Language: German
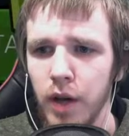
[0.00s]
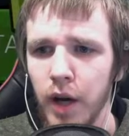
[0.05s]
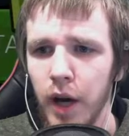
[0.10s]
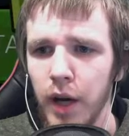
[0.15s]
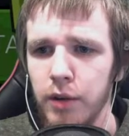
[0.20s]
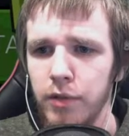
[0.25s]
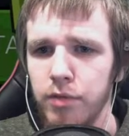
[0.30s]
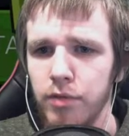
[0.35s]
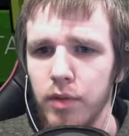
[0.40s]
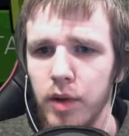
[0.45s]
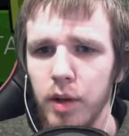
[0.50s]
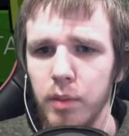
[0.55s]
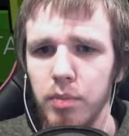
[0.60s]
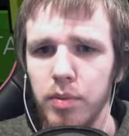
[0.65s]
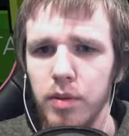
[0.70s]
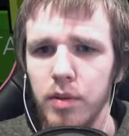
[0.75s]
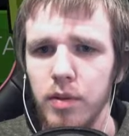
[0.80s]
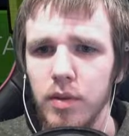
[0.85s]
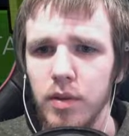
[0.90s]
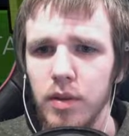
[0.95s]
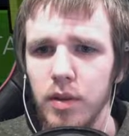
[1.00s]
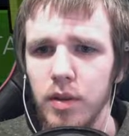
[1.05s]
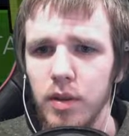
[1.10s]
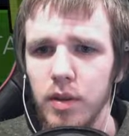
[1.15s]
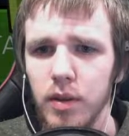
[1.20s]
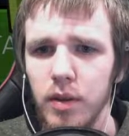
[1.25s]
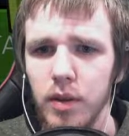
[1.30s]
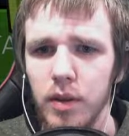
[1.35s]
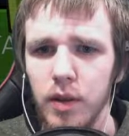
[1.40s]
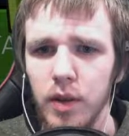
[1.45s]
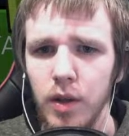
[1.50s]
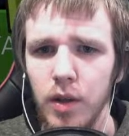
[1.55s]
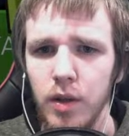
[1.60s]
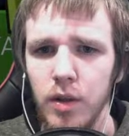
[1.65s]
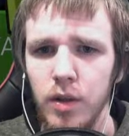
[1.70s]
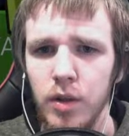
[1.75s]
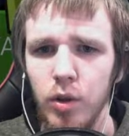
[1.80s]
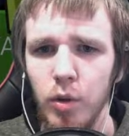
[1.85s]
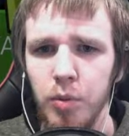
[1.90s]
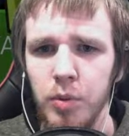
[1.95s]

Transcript: Reifen ab. Die